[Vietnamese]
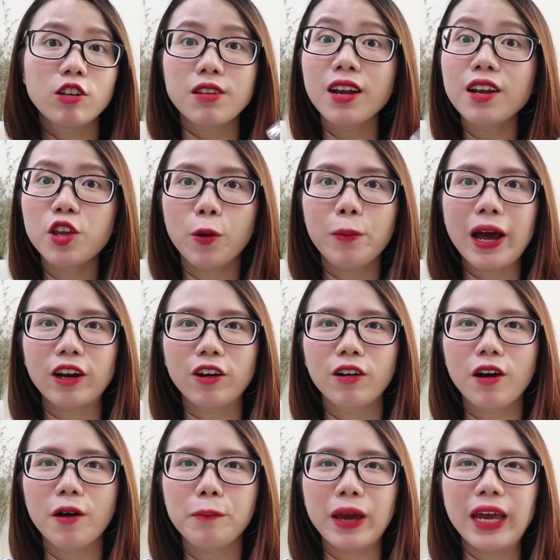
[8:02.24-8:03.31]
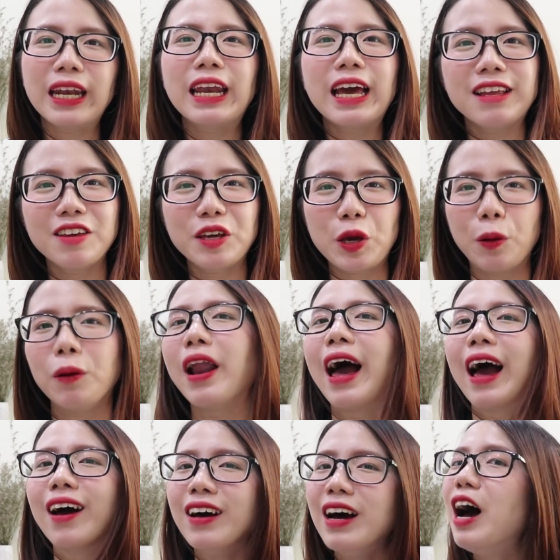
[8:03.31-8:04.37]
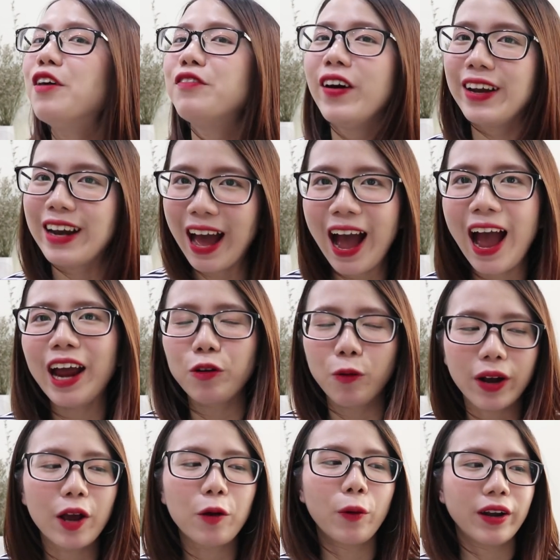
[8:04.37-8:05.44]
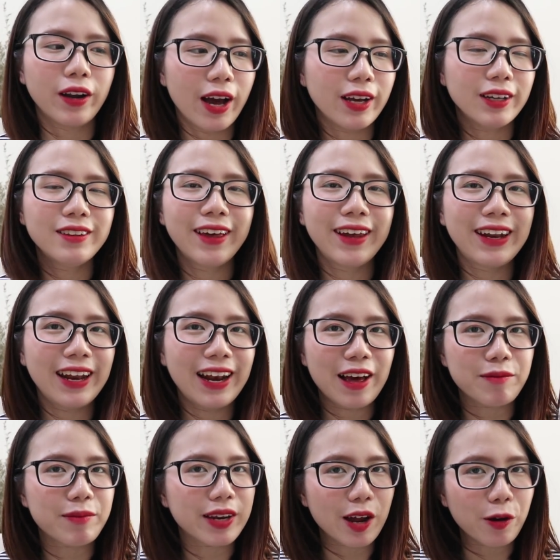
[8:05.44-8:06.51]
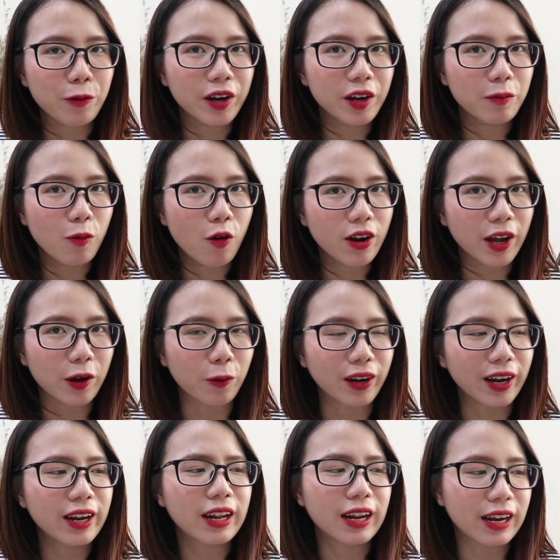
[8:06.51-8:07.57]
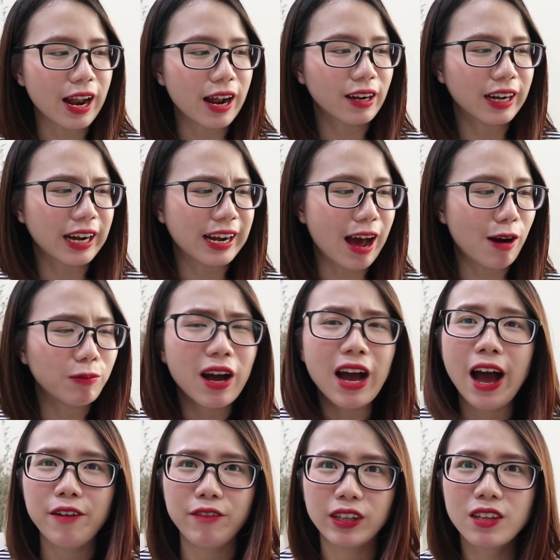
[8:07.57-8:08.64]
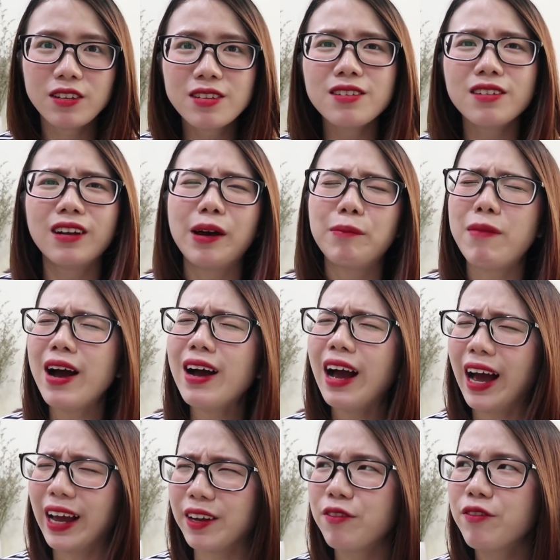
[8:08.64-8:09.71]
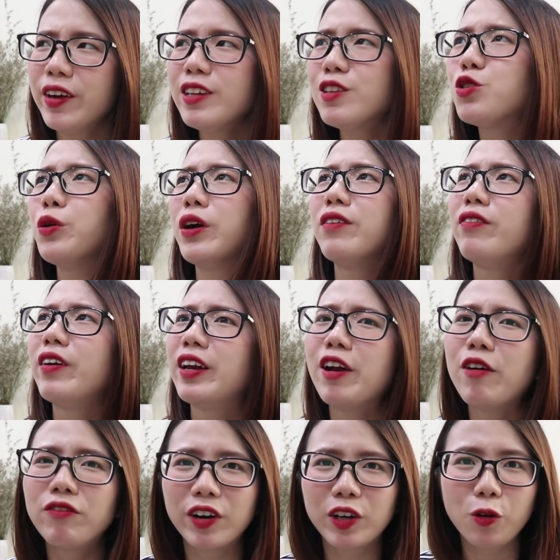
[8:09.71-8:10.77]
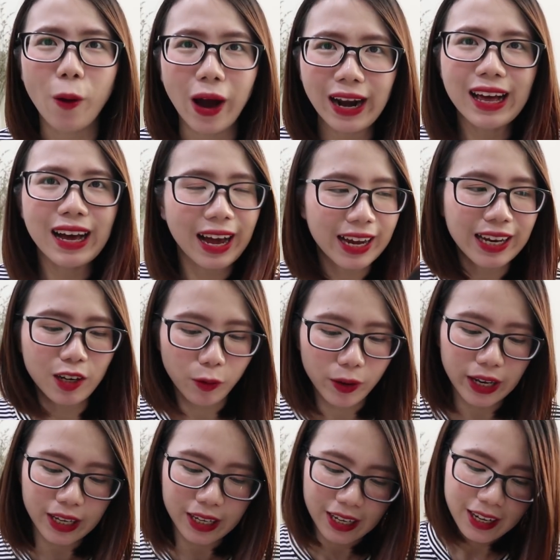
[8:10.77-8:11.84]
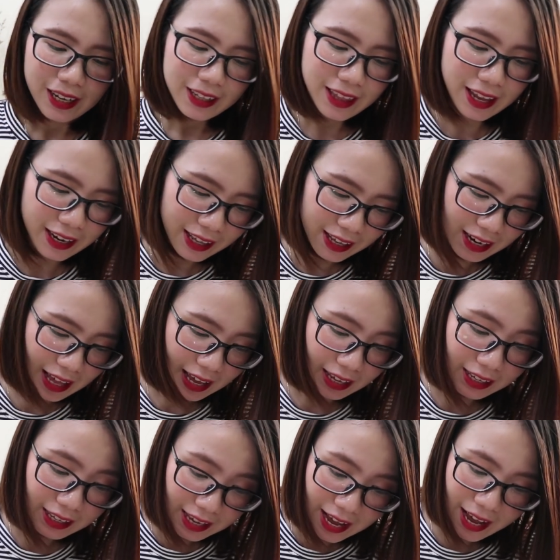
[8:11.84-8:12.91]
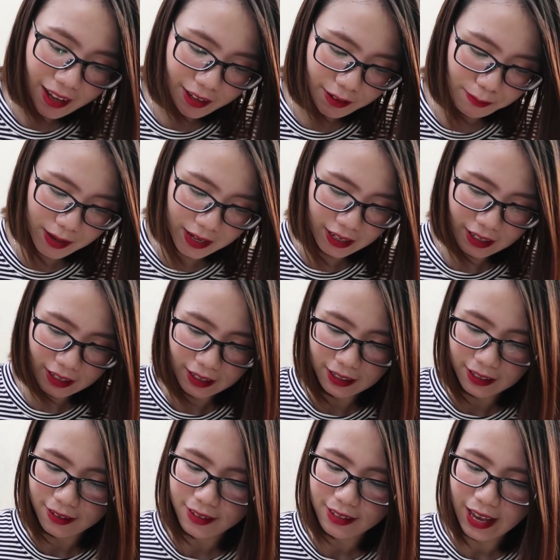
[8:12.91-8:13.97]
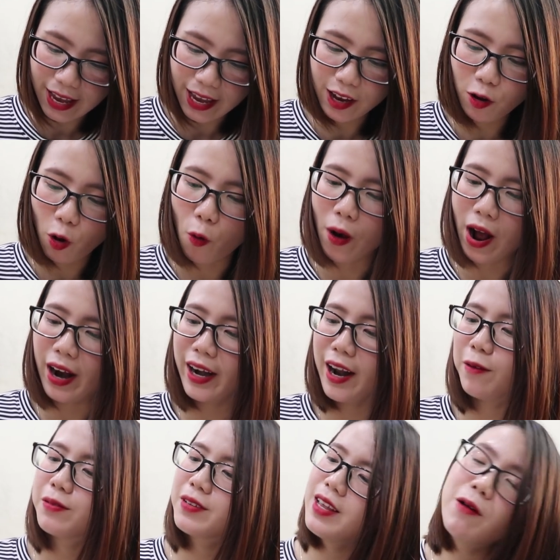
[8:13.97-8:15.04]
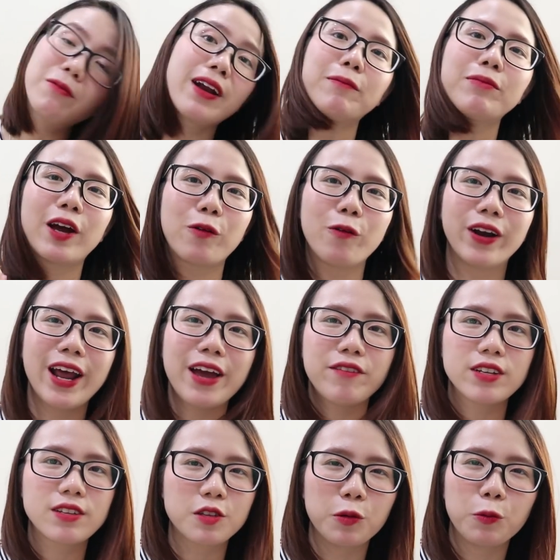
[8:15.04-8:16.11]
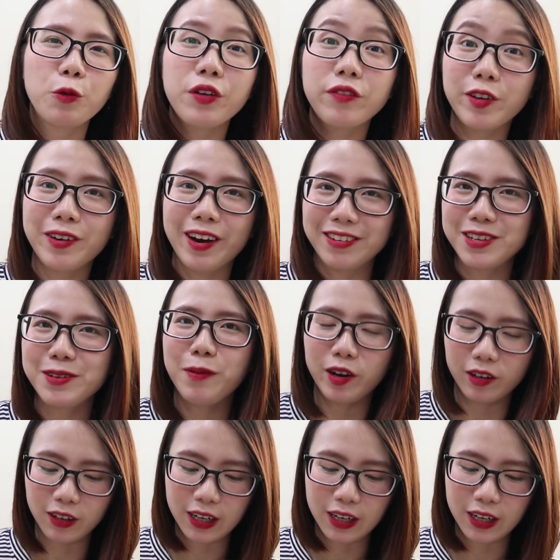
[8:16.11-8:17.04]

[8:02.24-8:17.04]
có rất là nhiều bạn có comment đây như kiểu là phần hai của cái cuốn đấy. Thế nên là mình đã quyết định mua cái cuốn này để, để đọc. Và thực sự là bác Ánh viết chuyện về động vật quá là hay luôn ý. Thế nên là yeah, mình sẽ cố gắng đọc xong năm cái cuốn này và sớm review nó cho mọi